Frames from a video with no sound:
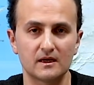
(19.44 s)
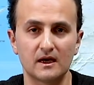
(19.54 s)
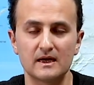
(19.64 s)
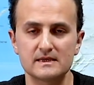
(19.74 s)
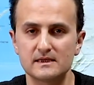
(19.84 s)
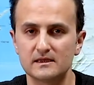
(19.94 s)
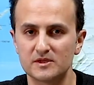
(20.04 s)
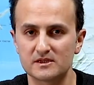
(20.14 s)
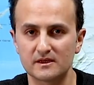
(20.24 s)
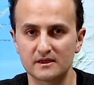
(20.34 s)

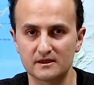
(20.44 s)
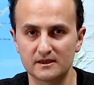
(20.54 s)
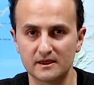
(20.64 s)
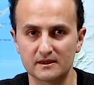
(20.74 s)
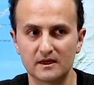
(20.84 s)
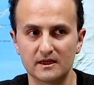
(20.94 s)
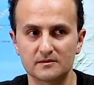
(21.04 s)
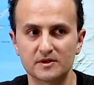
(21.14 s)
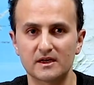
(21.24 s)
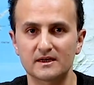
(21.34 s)
azledilmesi gerektiğine dair
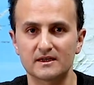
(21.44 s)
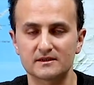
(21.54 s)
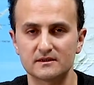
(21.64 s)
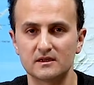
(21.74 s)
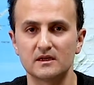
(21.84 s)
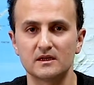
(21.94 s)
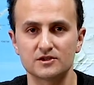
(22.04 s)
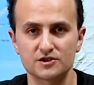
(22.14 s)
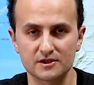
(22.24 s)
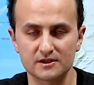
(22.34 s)
bir karar
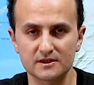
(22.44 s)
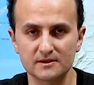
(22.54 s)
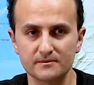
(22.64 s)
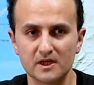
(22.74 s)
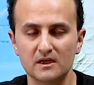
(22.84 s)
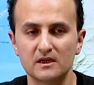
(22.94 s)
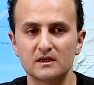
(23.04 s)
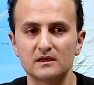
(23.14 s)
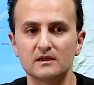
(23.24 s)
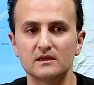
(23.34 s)
çıktı.
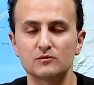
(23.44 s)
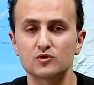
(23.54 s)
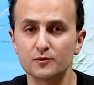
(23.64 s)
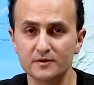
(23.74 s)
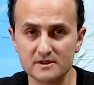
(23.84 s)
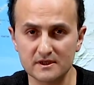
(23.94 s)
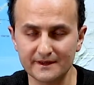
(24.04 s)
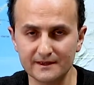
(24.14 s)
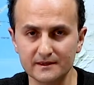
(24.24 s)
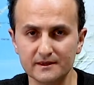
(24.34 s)
Ee, bu sürpriz
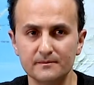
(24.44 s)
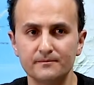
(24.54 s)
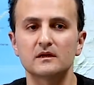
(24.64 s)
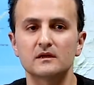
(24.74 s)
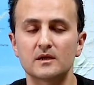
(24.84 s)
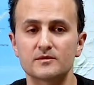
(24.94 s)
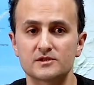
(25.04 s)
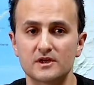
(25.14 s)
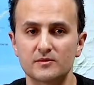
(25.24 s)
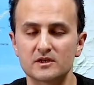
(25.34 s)
değildi.
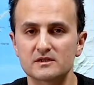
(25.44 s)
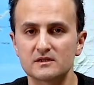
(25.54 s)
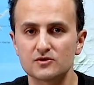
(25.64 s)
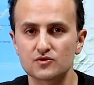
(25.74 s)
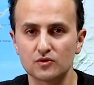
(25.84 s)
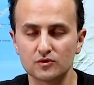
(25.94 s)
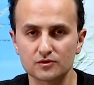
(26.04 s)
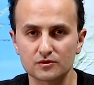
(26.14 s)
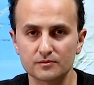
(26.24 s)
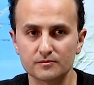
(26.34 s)
Temsilciler Meclisi'nde
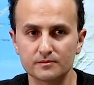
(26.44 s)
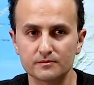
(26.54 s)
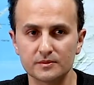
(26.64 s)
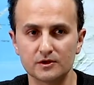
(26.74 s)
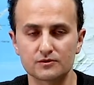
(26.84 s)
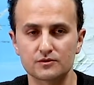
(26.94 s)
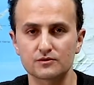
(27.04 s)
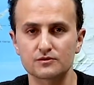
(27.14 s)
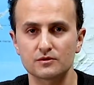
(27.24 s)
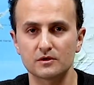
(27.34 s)
çoğunluk
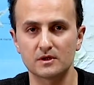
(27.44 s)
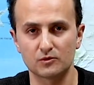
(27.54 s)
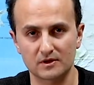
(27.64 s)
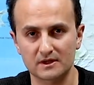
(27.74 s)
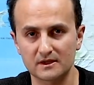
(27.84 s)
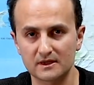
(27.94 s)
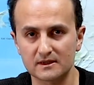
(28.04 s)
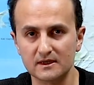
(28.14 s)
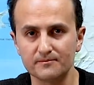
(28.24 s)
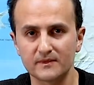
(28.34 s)
biliyorsunuz demokratlarda